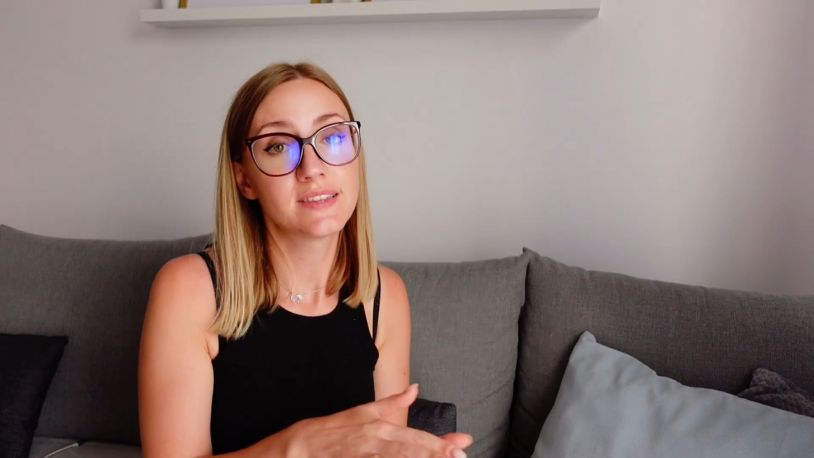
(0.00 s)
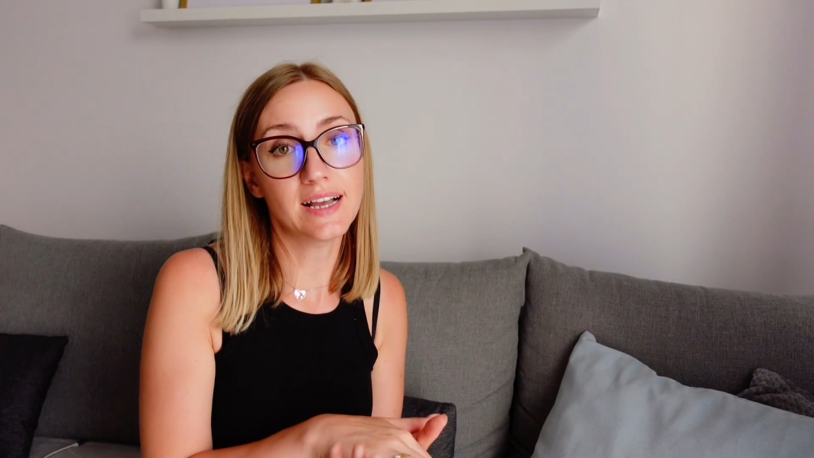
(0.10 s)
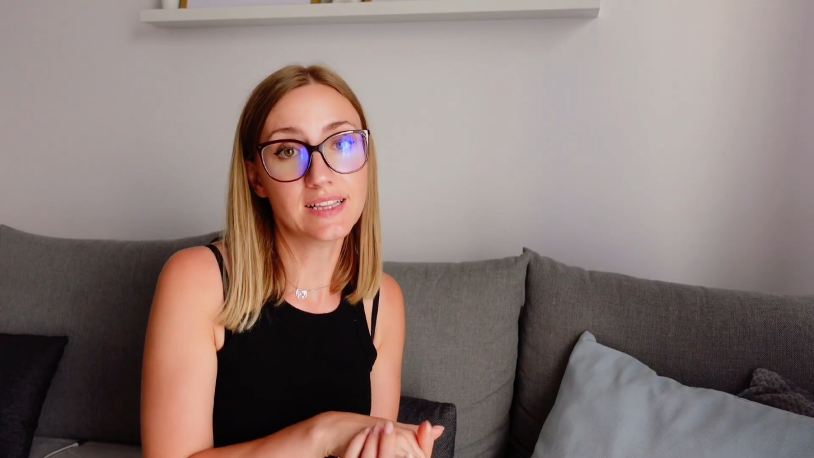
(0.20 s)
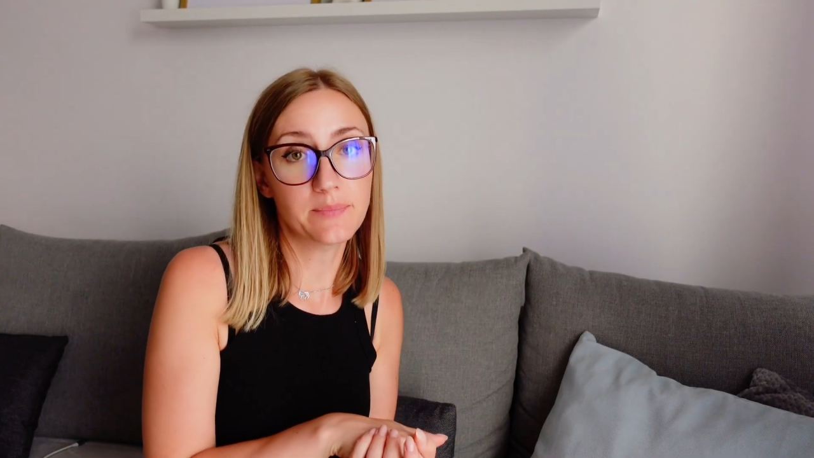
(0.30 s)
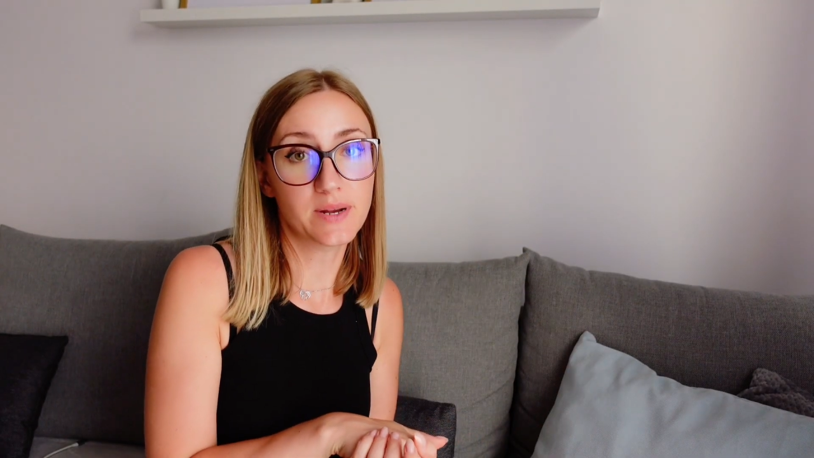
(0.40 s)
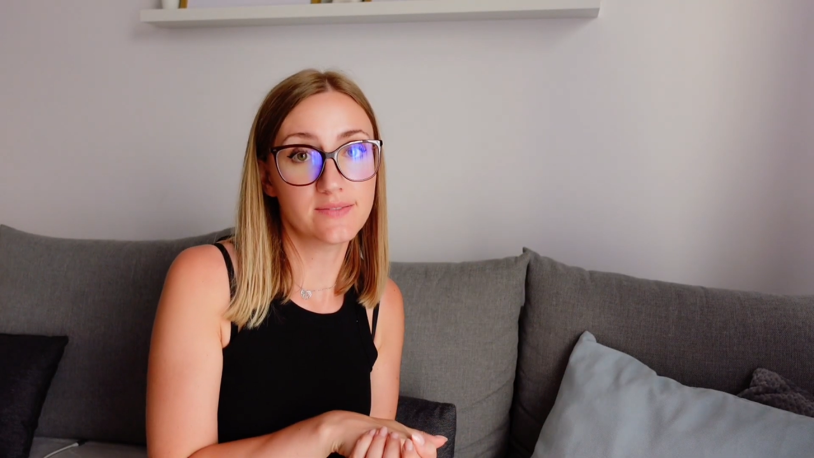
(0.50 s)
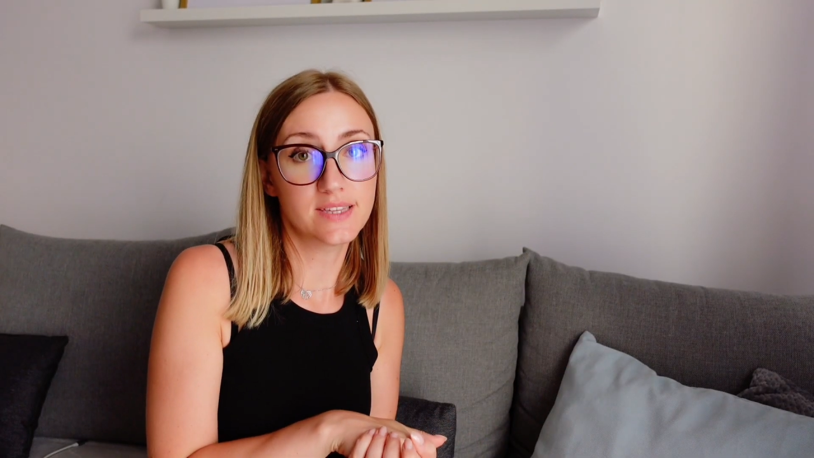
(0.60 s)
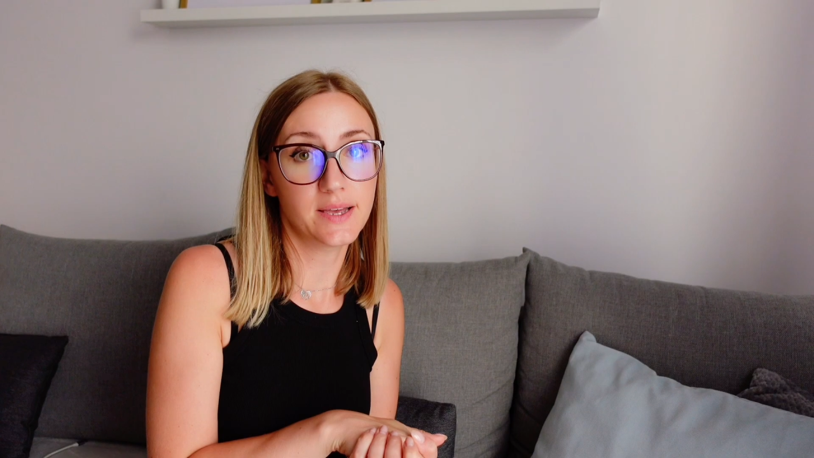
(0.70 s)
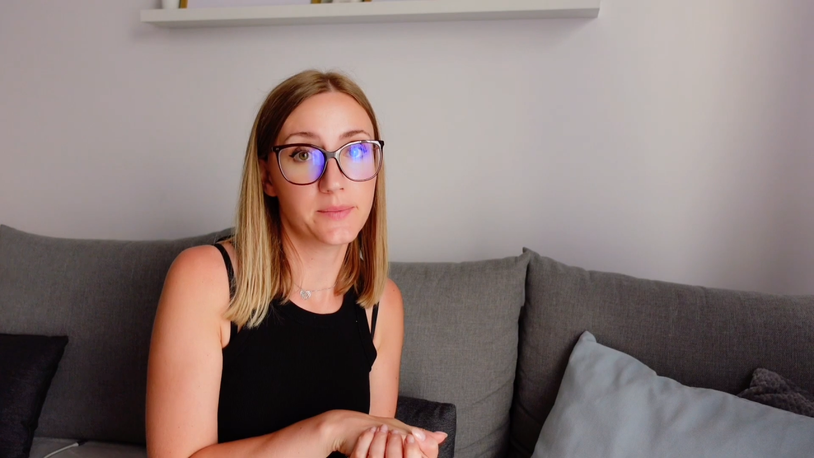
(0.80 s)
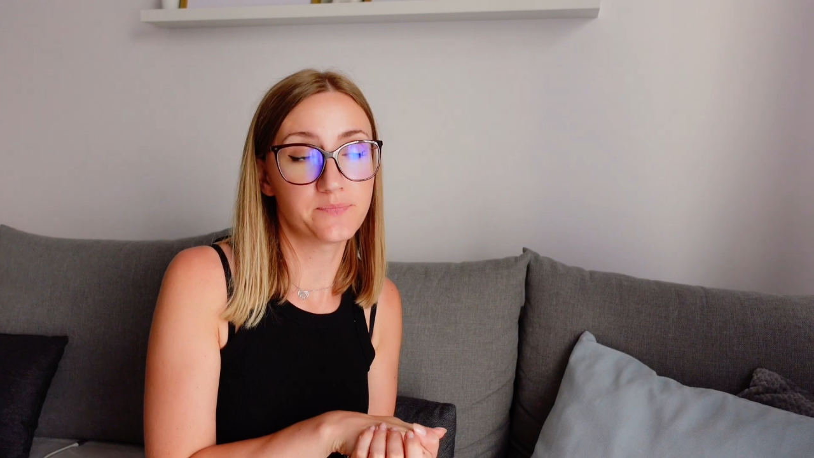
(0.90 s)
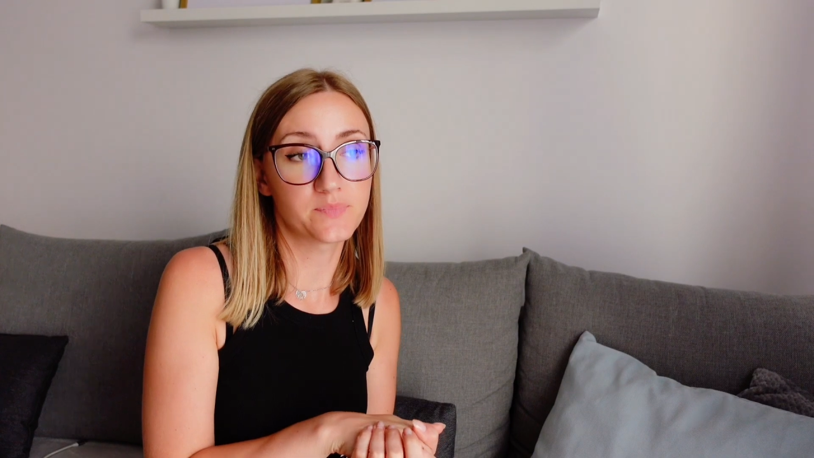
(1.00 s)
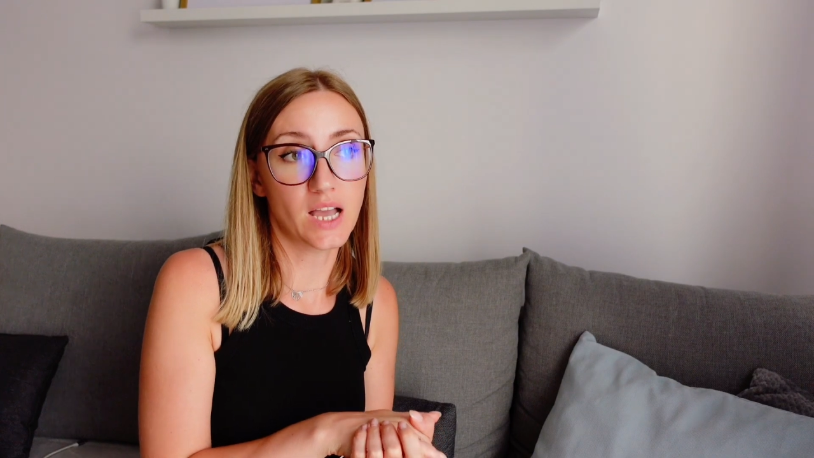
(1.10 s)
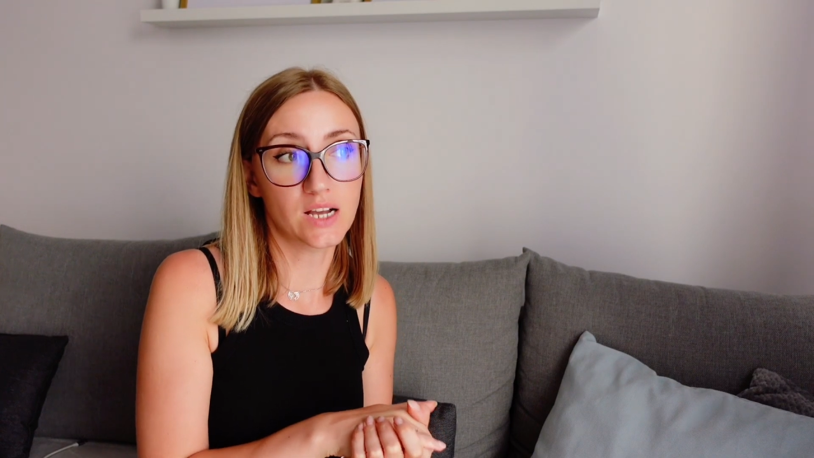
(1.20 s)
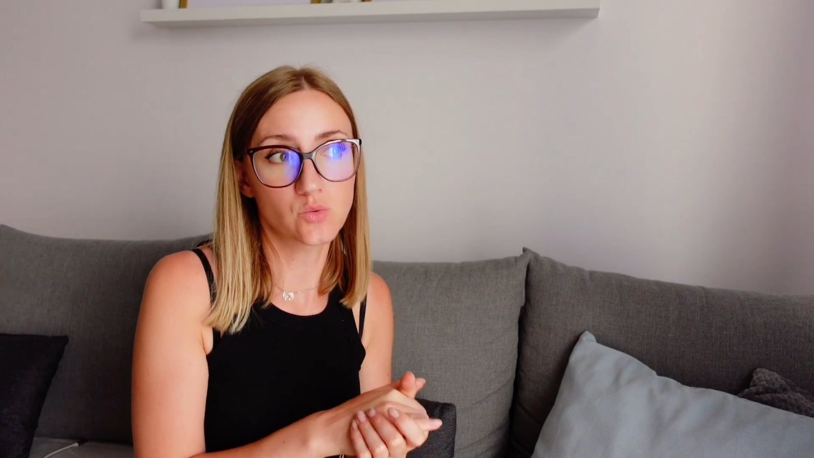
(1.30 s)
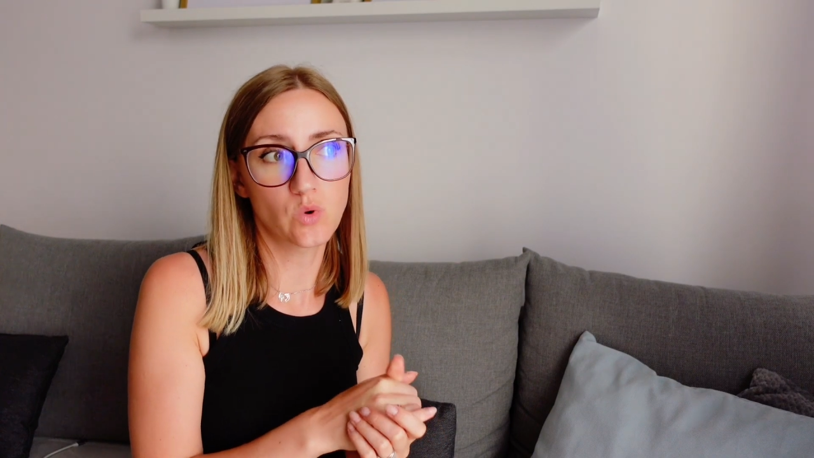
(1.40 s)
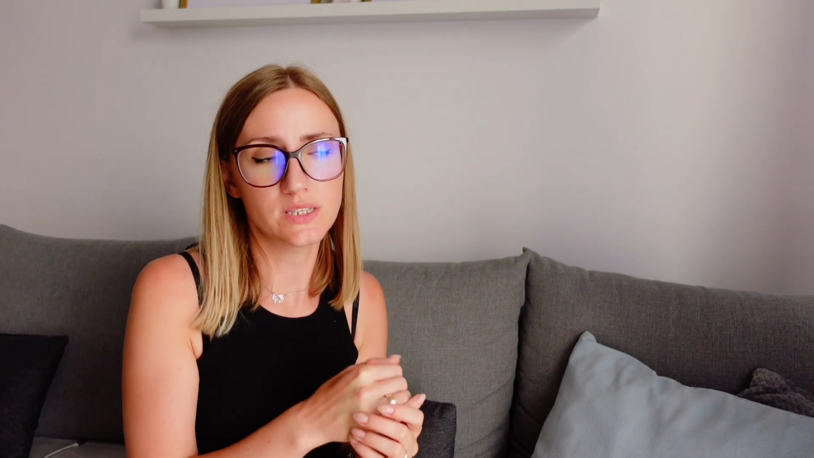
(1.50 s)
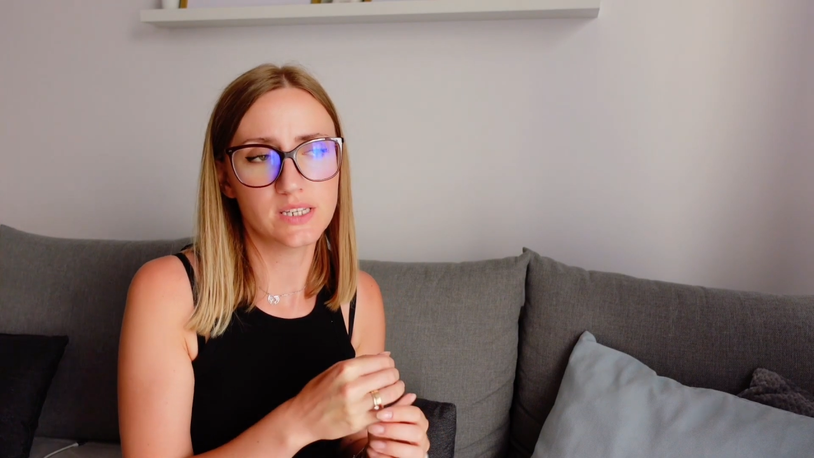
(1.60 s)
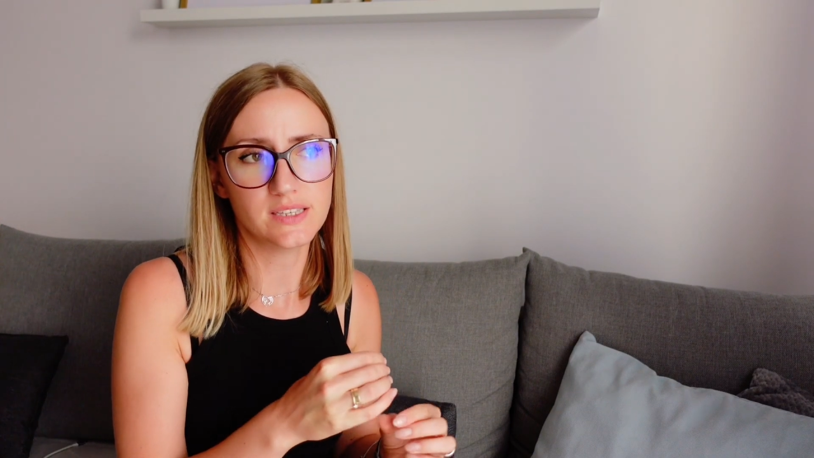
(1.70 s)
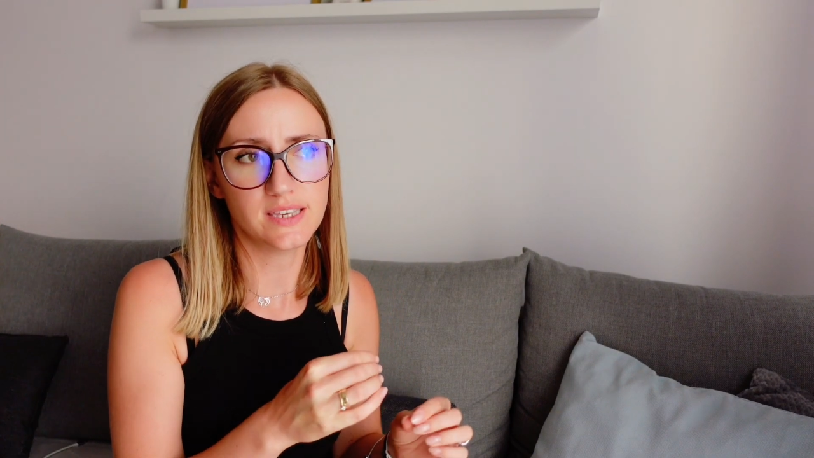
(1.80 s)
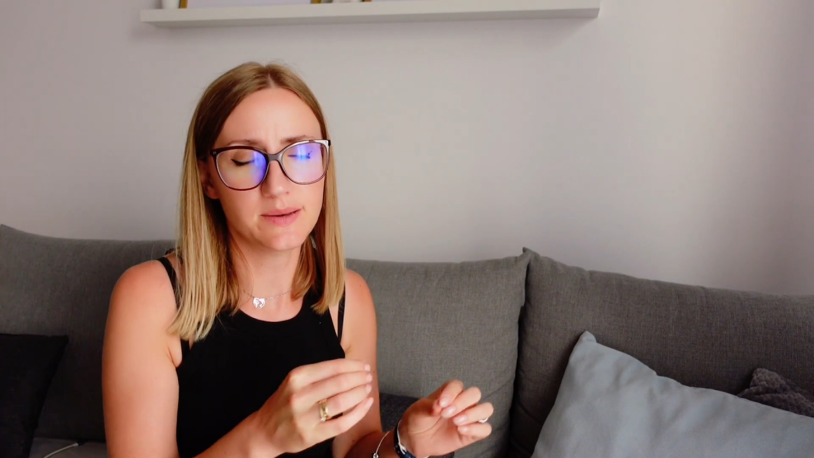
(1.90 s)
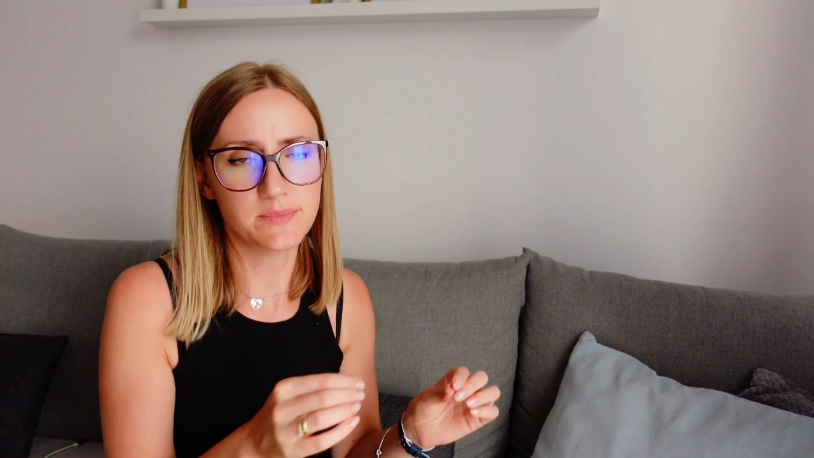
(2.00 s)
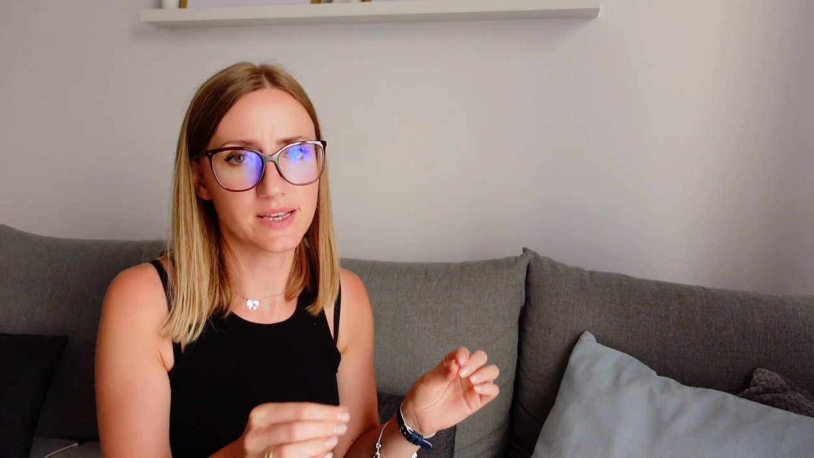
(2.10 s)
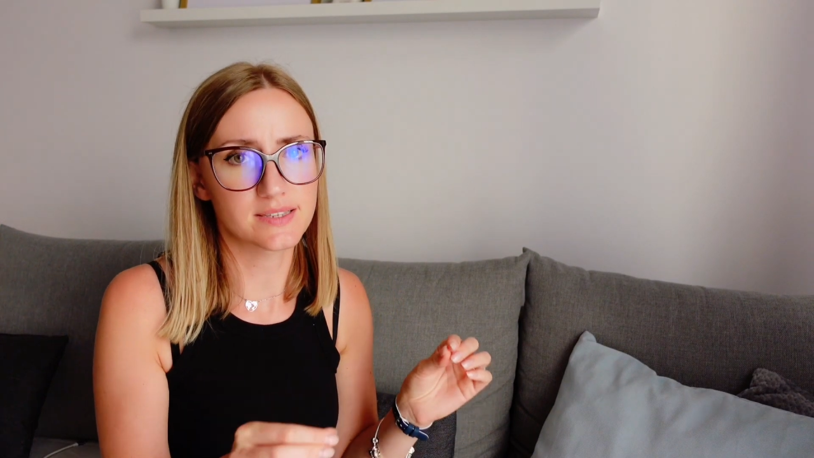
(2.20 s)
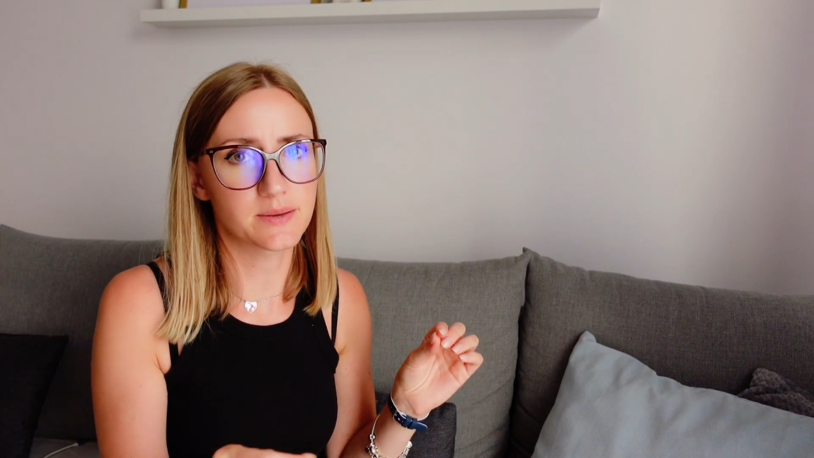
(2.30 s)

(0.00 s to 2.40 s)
tak naprawdę mm, aktualnie nie ma